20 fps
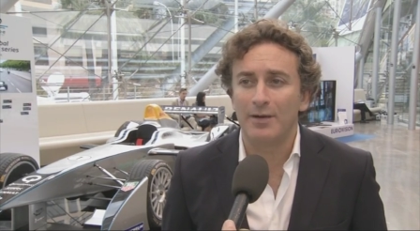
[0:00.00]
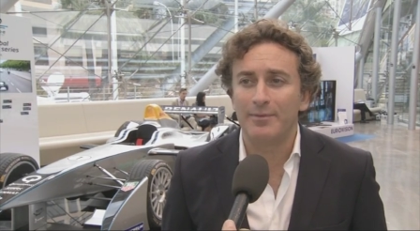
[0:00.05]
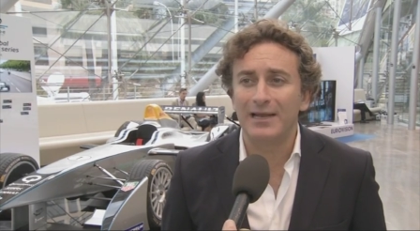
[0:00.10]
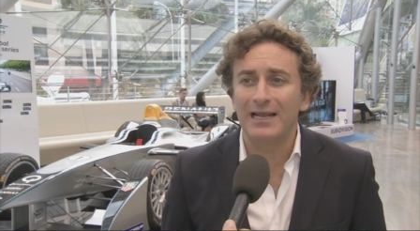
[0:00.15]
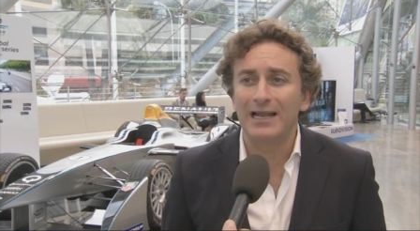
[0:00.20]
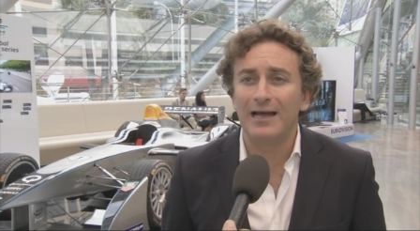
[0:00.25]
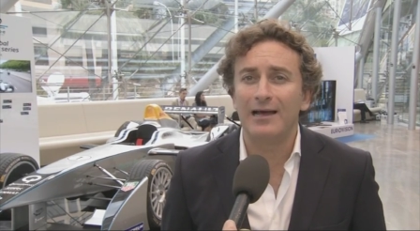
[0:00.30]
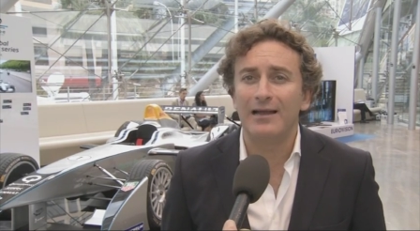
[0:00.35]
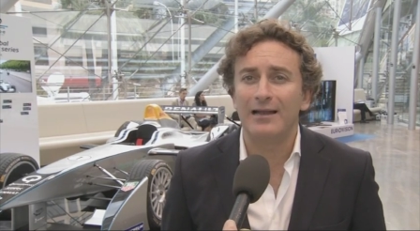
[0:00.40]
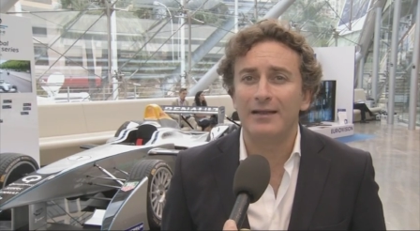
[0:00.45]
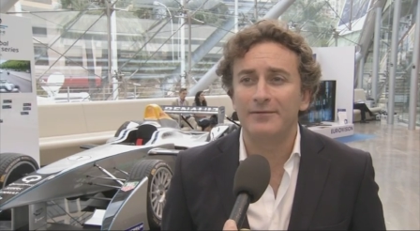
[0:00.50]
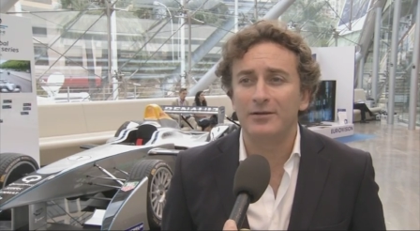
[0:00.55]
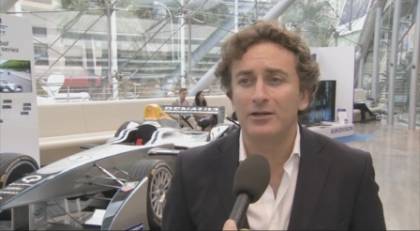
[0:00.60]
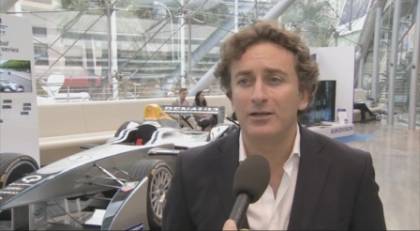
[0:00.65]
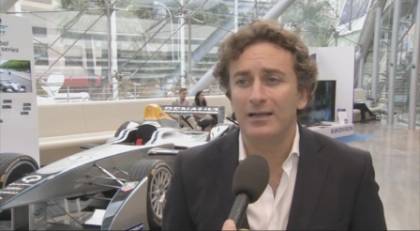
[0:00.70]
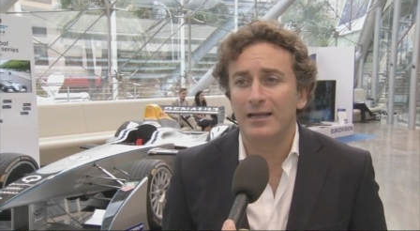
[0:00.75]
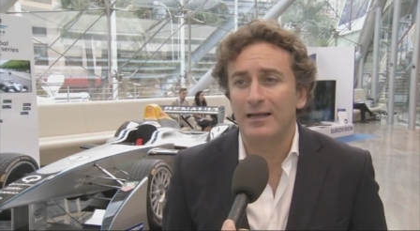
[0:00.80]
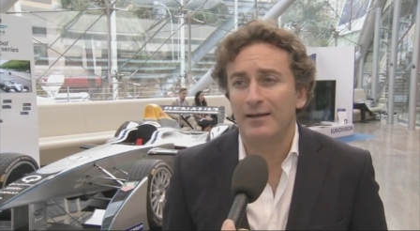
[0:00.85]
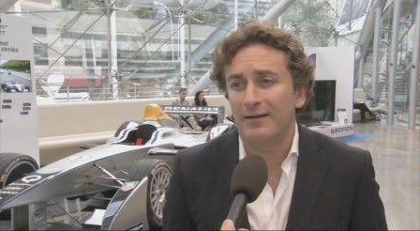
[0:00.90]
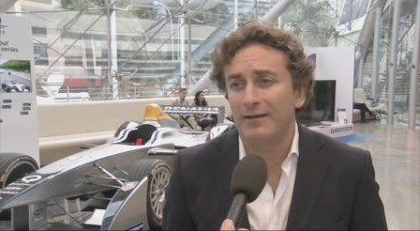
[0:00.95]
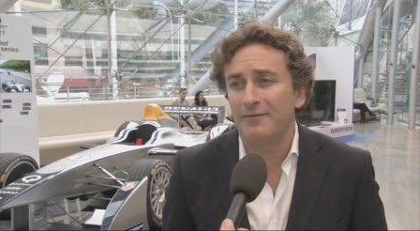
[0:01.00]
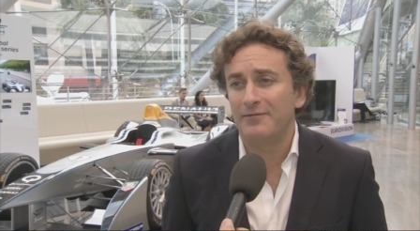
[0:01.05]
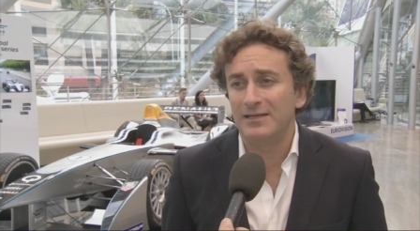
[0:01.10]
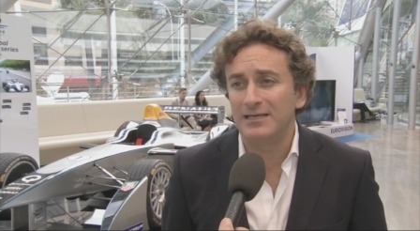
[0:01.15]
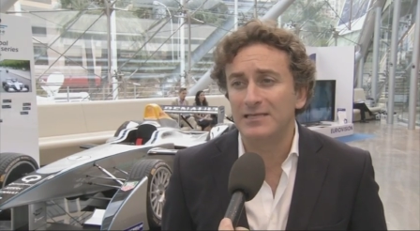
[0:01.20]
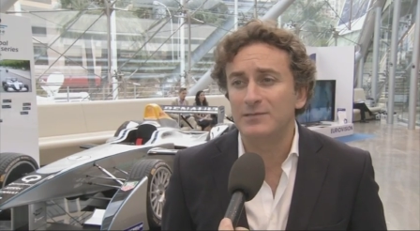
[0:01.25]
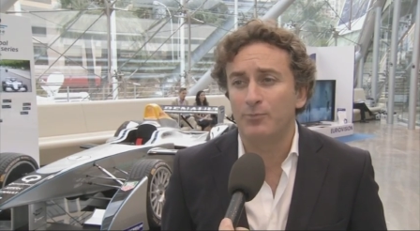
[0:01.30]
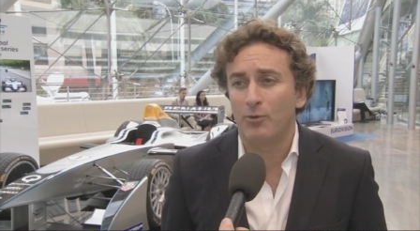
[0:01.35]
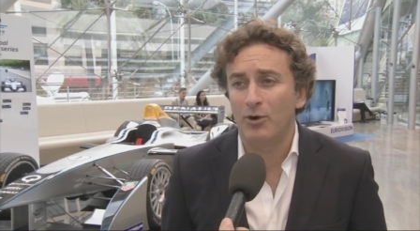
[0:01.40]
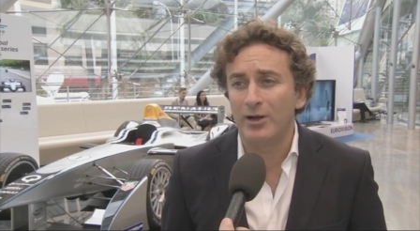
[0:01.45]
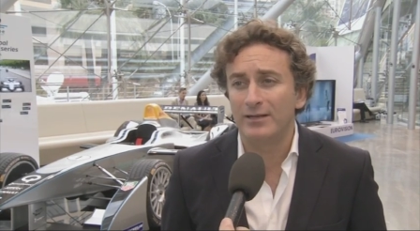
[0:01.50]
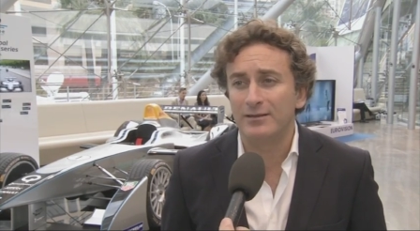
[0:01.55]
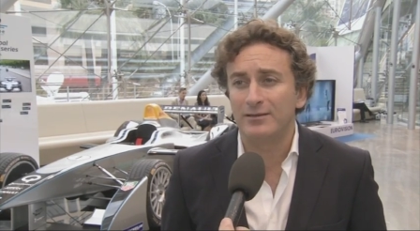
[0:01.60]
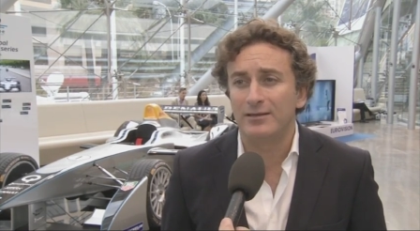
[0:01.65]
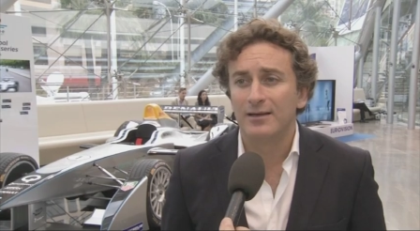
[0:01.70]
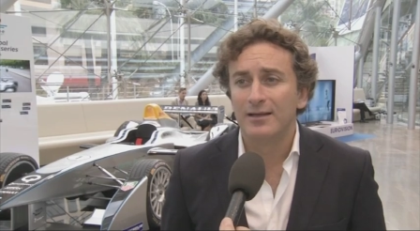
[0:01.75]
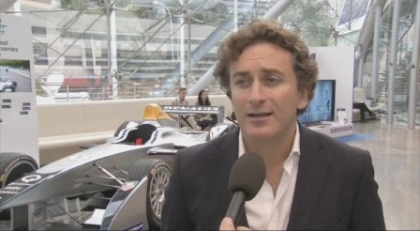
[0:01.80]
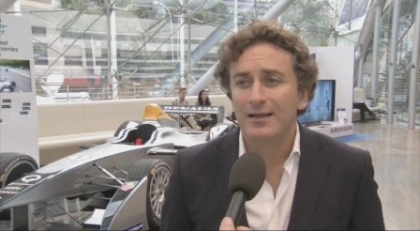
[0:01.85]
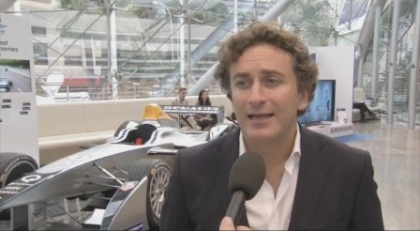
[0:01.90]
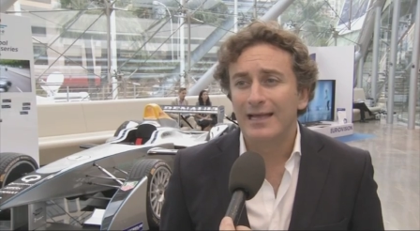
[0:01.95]
Après, la, vitesse pointe,
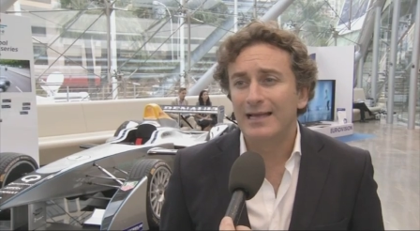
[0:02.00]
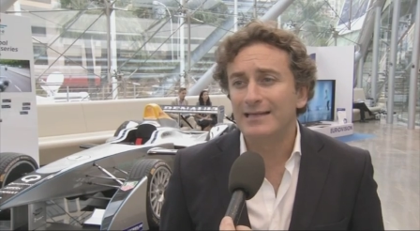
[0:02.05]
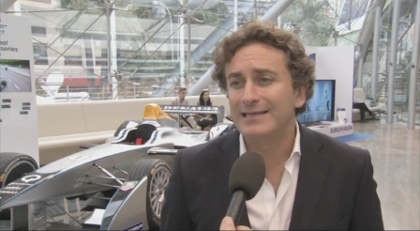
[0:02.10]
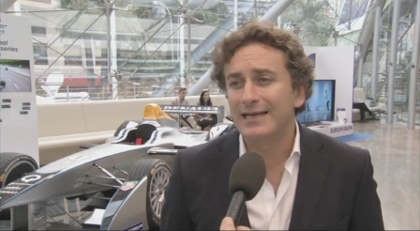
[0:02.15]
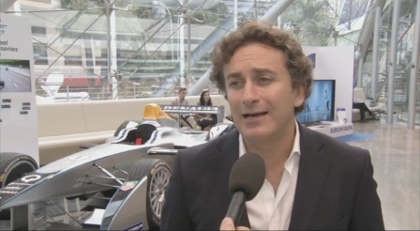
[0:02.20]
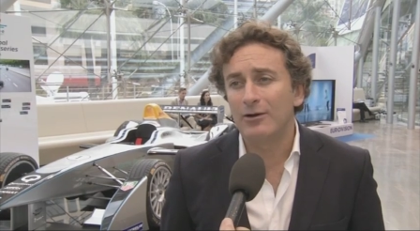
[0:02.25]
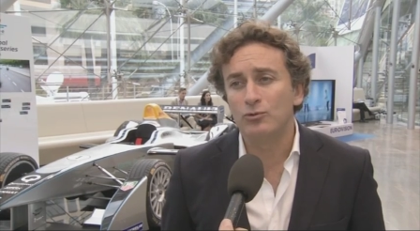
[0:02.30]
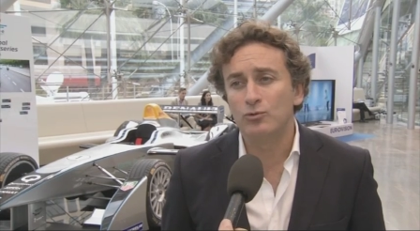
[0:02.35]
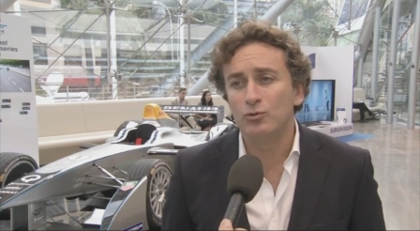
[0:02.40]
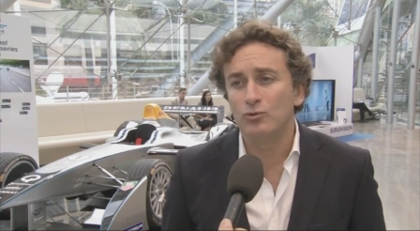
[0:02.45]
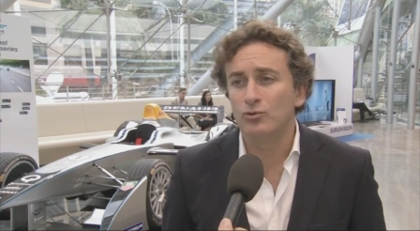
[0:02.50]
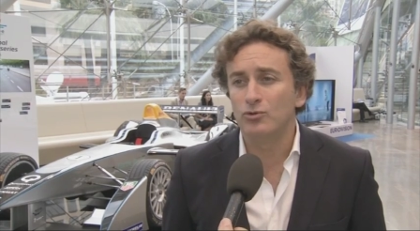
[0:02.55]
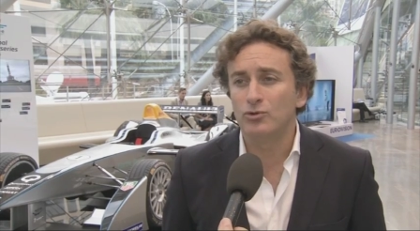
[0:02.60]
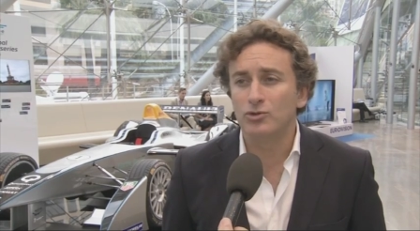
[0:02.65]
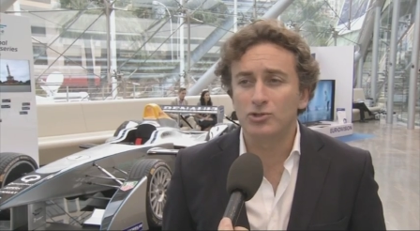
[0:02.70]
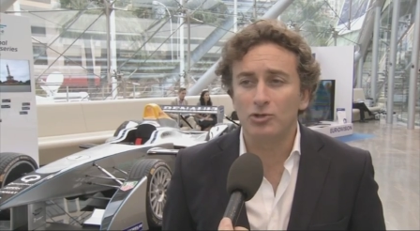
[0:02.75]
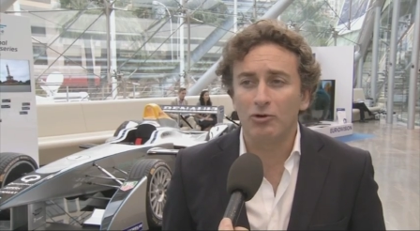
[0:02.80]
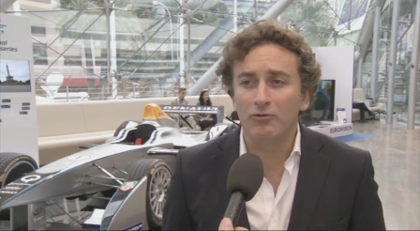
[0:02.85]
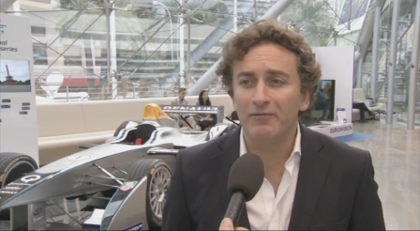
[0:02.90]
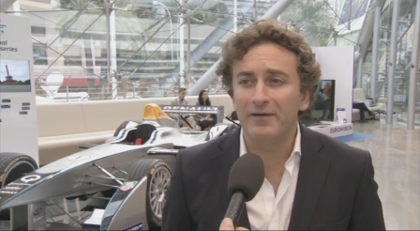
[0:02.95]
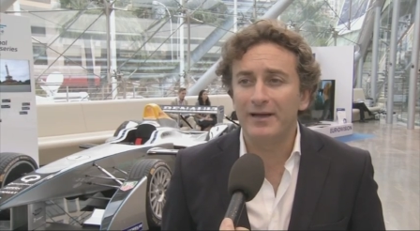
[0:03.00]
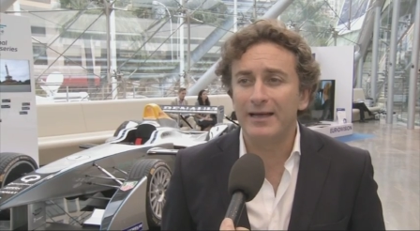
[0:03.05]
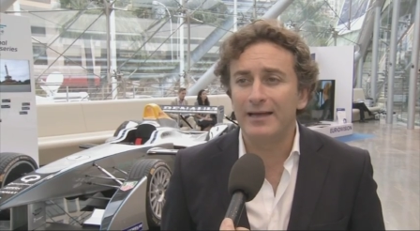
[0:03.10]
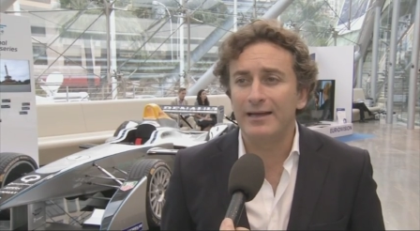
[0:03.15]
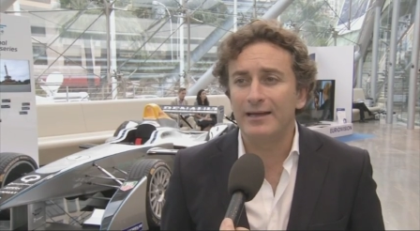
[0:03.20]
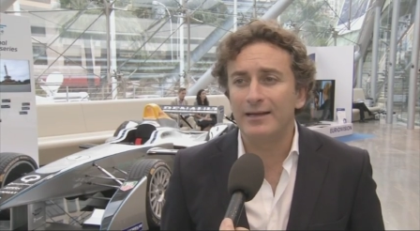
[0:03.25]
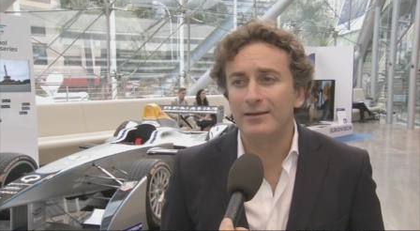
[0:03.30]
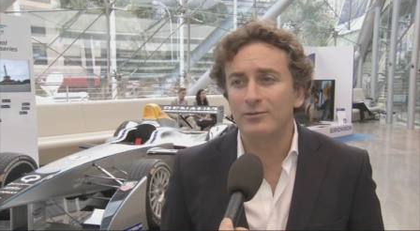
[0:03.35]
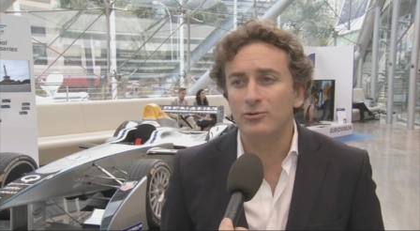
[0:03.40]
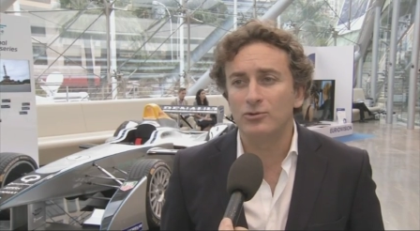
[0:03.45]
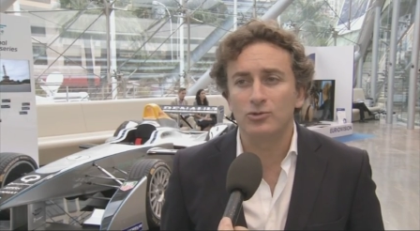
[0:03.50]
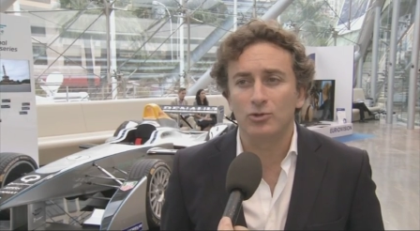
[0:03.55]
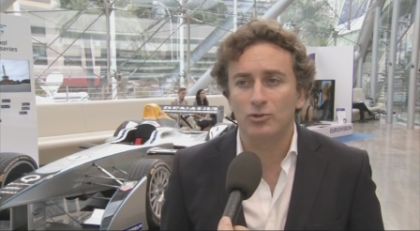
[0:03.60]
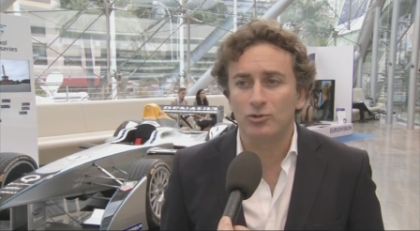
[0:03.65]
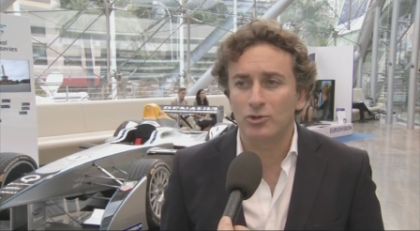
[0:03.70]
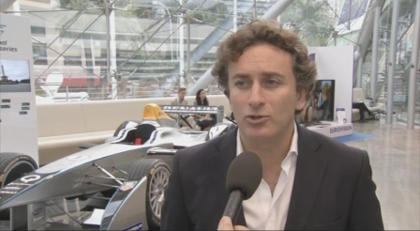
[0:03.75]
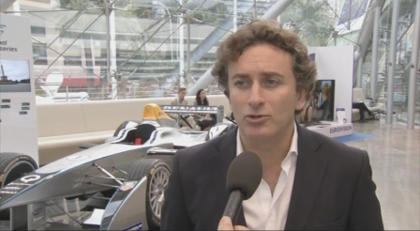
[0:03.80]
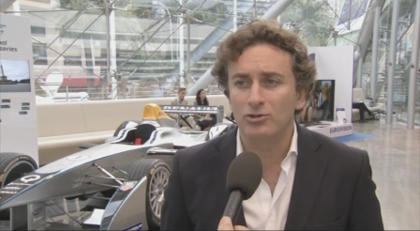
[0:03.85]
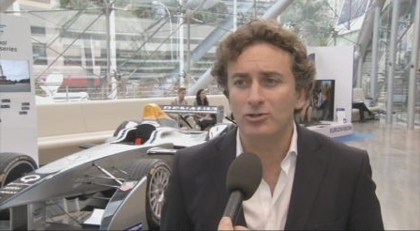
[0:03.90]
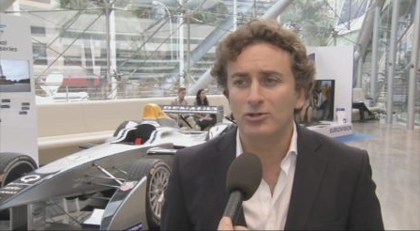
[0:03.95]
elle sera autour de 220,
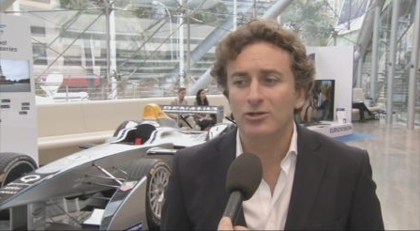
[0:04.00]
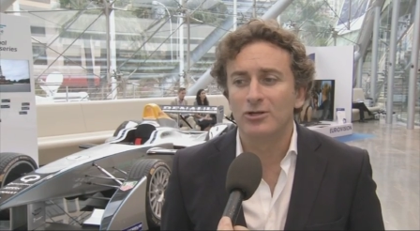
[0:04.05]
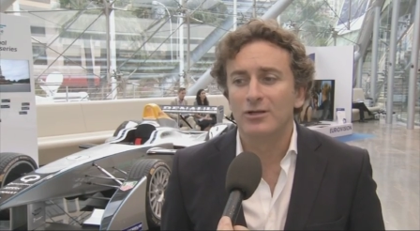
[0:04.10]
230.